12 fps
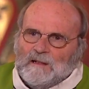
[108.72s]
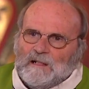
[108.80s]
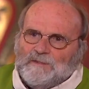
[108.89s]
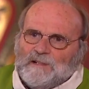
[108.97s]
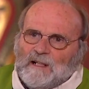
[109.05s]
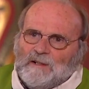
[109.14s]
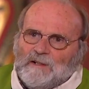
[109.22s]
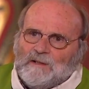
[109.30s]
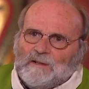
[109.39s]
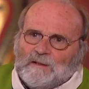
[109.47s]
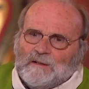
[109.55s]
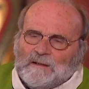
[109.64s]
il vient
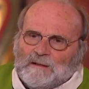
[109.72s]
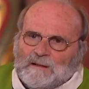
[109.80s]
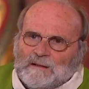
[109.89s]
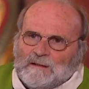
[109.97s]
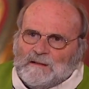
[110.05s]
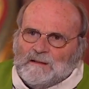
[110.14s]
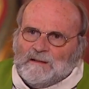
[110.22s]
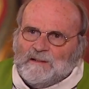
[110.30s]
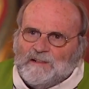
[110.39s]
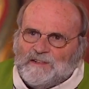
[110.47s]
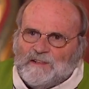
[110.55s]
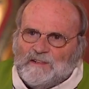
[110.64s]
alors
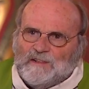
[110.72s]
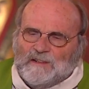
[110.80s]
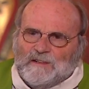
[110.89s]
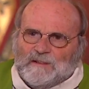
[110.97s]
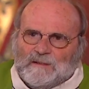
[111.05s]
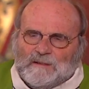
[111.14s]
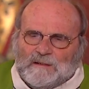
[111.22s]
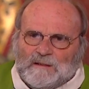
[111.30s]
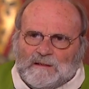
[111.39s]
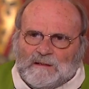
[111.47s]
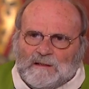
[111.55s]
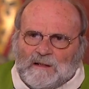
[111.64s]
les aider
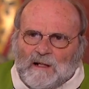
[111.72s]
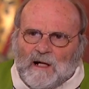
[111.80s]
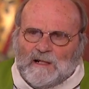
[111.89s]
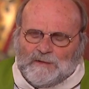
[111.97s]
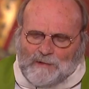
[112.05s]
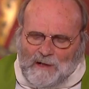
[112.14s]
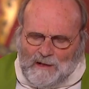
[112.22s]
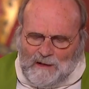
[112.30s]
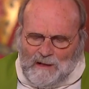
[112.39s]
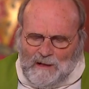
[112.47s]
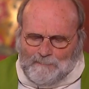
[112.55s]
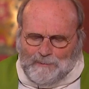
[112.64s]
à y
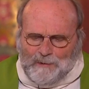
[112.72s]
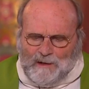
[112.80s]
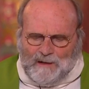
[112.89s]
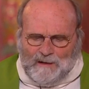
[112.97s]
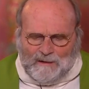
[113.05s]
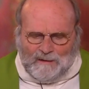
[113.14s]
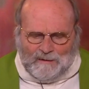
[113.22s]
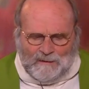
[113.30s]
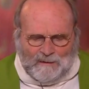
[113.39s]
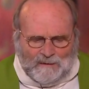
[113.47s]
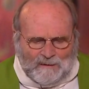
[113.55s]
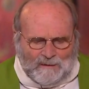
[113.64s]
voir un peu clair
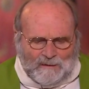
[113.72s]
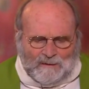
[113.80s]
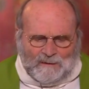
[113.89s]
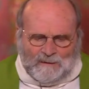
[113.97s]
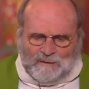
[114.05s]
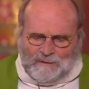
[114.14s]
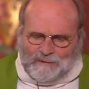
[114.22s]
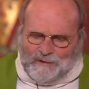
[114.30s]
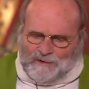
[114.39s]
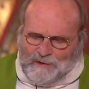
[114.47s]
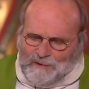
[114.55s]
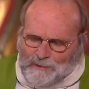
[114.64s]

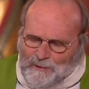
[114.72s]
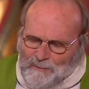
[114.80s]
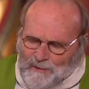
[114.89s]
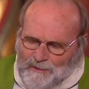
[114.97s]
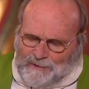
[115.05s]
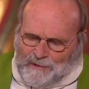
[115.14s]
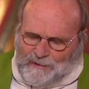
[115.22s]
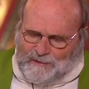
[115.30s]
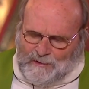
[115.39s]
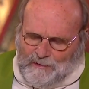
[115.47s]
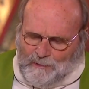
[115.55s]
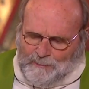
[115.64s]
dans cette demande, tant
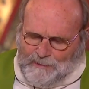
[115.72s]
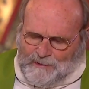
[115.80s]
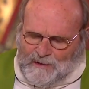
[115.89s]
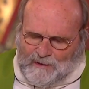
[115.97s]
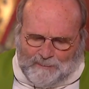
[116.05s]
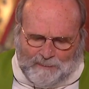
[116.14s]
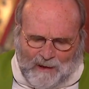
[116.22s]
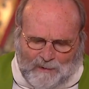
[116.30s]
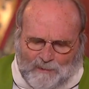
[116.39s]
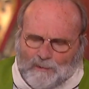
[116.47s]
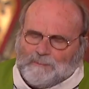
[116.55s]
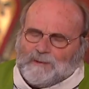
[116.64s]
ils n'ont peut-être pas
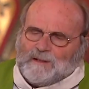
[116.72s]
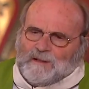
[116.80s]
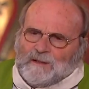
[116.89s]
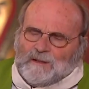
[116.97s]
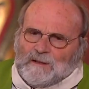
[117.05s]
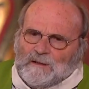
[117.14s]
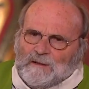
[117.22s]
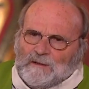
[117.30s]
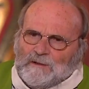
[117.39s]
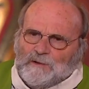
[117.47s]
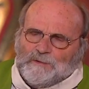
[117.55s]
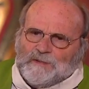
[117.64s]
compris
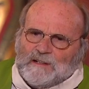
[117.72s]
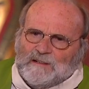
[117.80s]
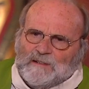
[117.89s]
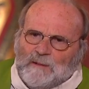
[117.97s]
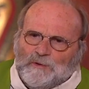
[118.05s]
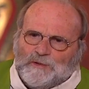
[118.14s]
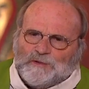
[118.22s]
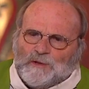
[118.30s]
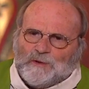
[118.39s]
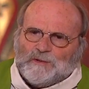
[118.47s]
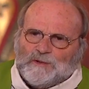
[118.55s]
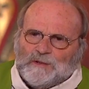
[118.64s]
le véritable
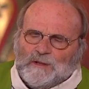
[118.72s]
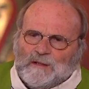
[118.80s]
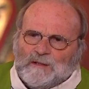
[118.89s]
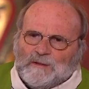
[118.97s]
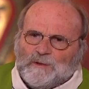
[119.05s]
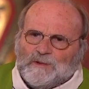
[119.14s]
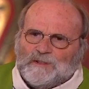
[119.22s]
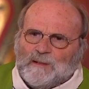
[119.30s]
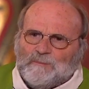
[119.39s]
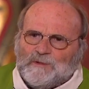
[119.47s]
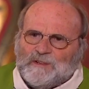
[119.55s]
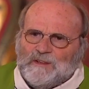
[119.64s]
sens de
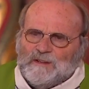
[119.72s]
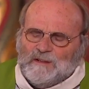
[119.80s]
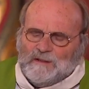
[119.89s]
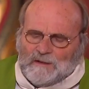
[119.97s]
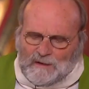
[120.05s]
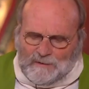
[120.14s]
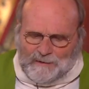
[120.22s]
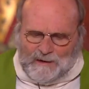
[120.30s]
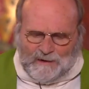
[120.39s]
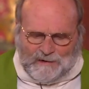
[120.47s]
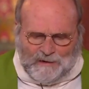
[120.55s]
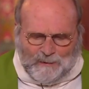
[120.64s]
sa montée
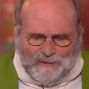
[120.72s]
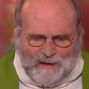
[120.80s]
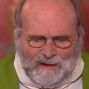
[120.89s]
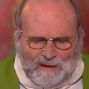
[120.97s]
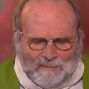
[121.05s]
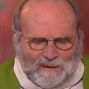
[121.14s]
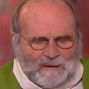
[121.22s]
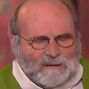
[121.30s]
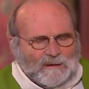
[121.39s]
vers Jérusalem.